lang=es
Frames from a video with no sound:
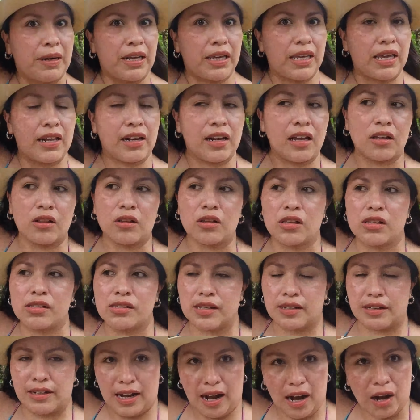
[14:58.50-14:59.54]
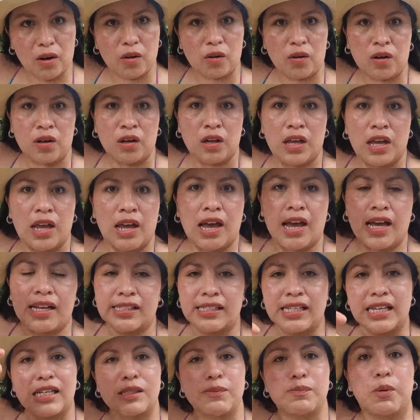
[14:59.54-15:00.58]
allá recto. Y dice, claro,
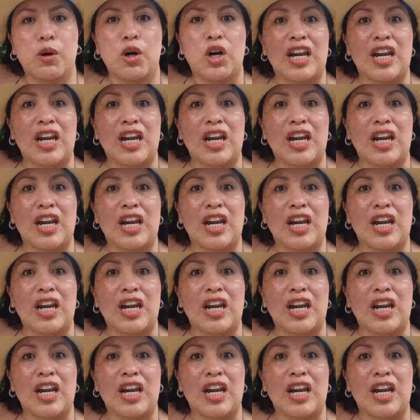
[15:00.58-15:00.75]
así es por